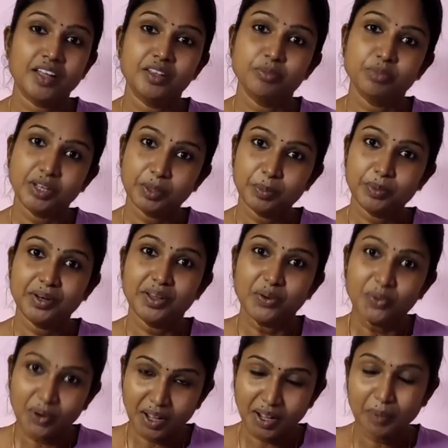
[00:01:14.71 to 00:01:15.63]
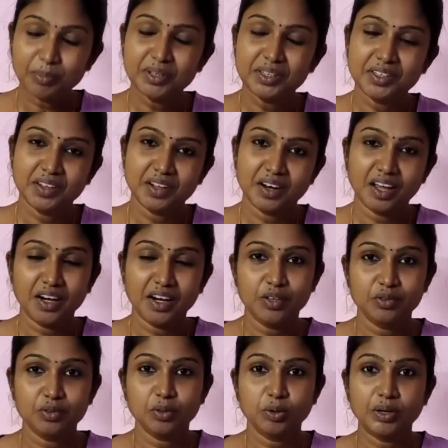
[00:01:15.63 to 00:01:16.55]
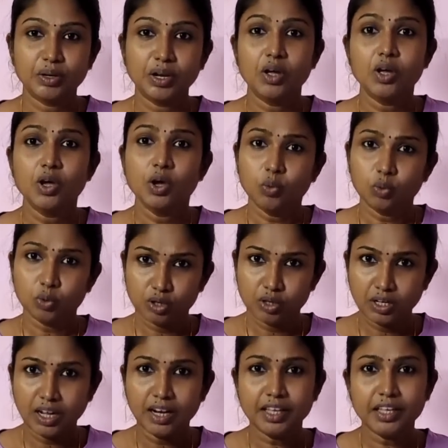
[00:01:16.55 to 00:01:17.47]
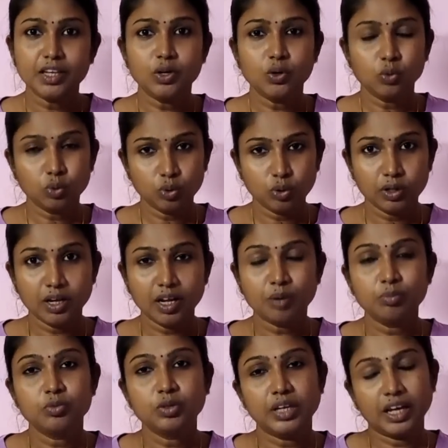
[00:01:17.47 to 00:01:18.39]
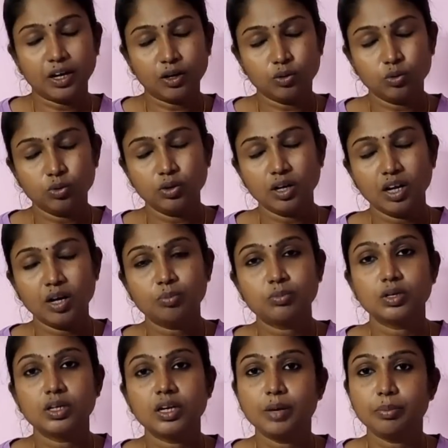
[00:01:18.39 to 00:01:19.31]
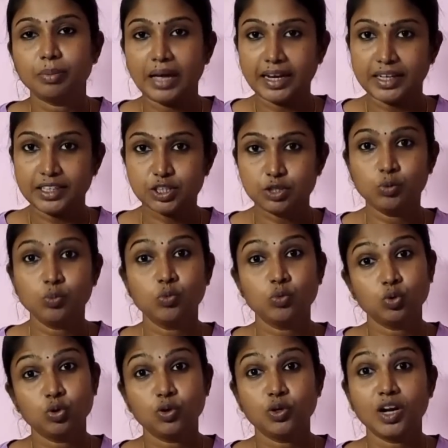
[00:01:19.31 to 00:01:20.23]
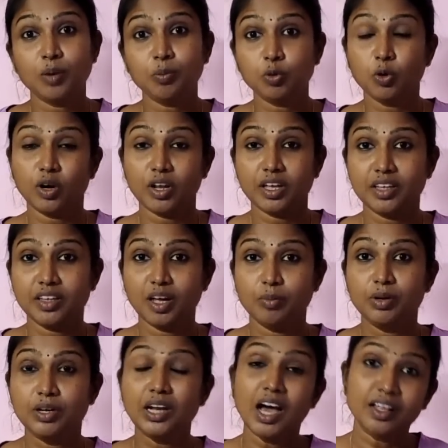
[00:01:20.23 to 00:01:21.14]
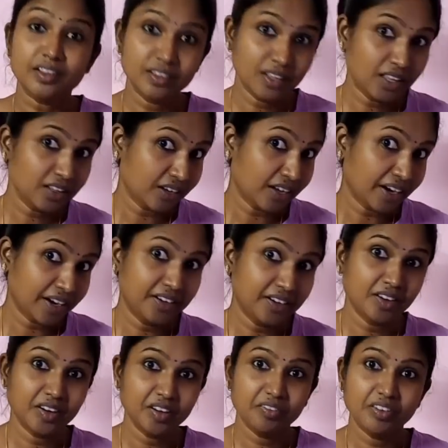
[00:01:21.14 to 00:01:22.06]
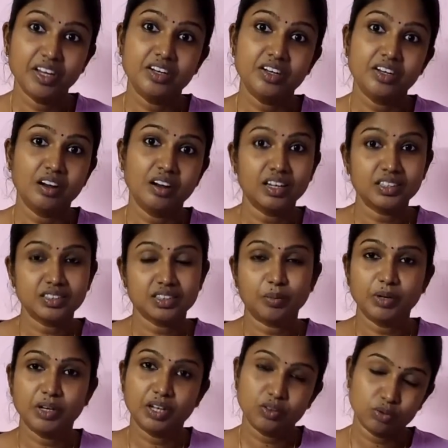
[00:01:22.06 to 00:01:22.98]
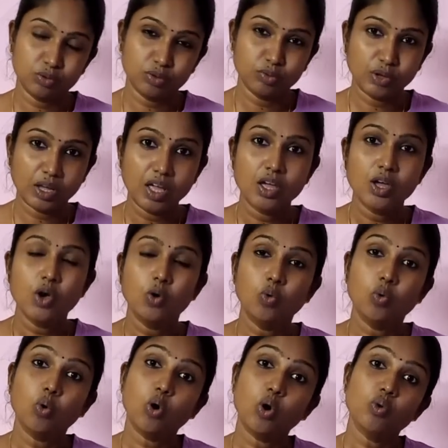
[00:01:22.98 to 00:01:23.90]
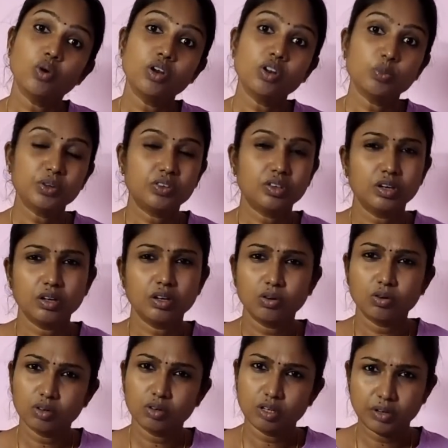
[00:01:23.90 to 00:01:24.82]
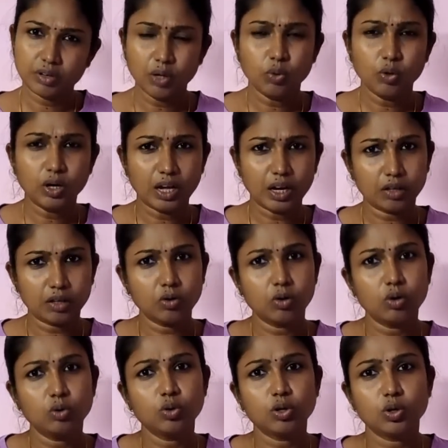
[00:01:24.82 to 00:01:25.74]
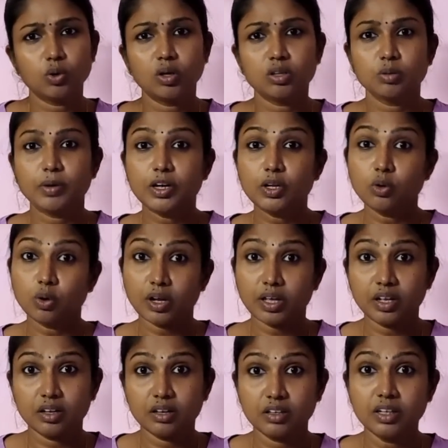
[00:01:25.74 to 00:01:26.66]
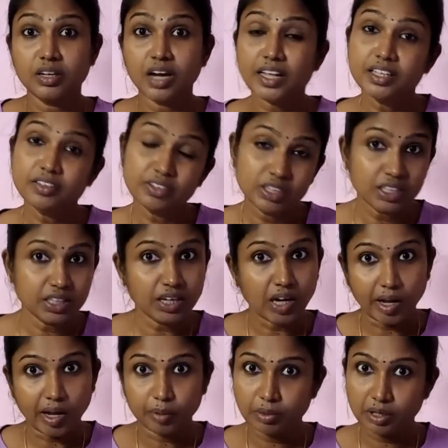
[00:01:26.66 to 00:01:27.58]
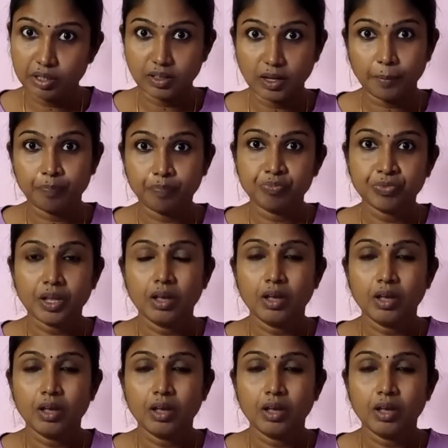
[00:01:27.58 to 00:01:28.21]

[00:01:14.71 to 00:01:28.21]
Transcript: அது மிகப்பெரிய ஒரு ஆபத்து தான் நான் என்ன சொல்லுவேன்னா ஒரு நாளைக்கு நூறு கிராம் இரநூறு கிராம் இல்ல மேக்சிமம் முந்நூறு கிராம் குறையுது அப்படின்னா அதுதான் கரெக்டான வெயிட் லாஸ் அப்படின்னே சொல்லுவேன் ஒவ்வொரு ஒபிசிட்டி இருக்கவங்களுக்கு வேணா ஒரு அரை கிலோ ஒரு கிலோ அந்த மாதிரி குறையிறது அது வந்து நார்மல் தான்